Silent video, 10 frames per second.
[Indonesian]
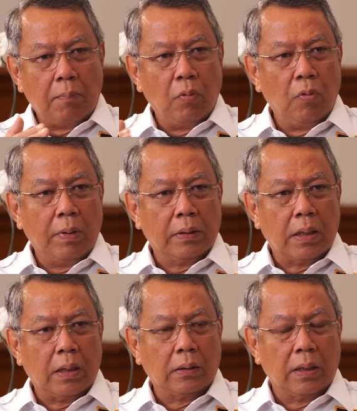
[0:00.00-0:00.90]
30
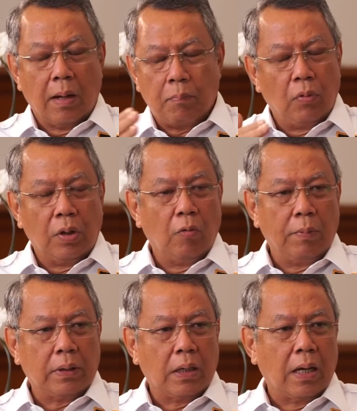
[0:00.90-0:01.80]
meter, 30
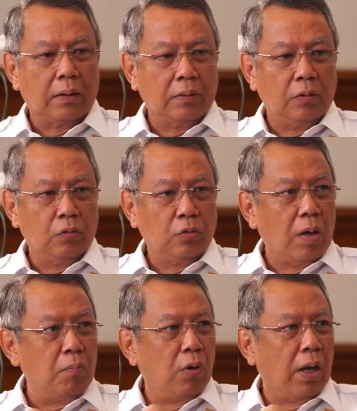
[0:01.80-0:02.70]
km ke atas
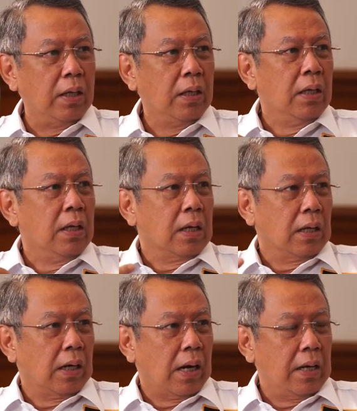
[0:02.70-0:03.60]
itu sudah mulai
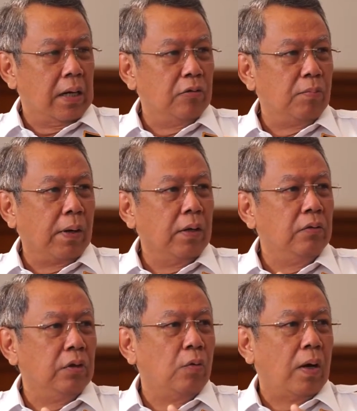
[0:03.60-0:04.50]
kelelahan dan
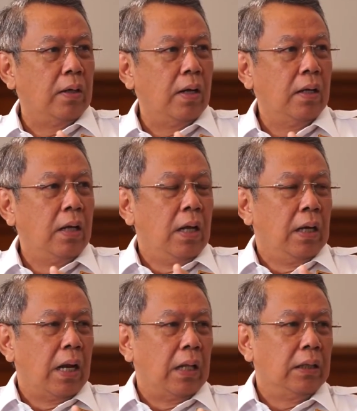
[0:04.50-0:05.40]
sebagainya. Di situ ada
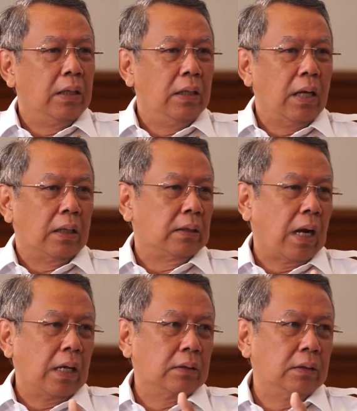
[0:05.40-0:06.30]
nanti
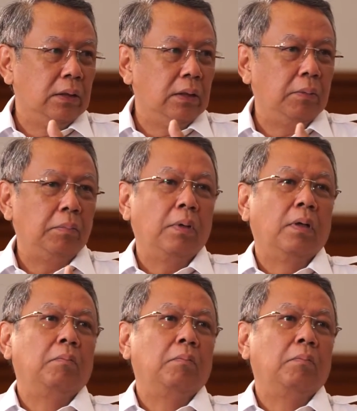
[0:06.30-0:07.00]
atraksi,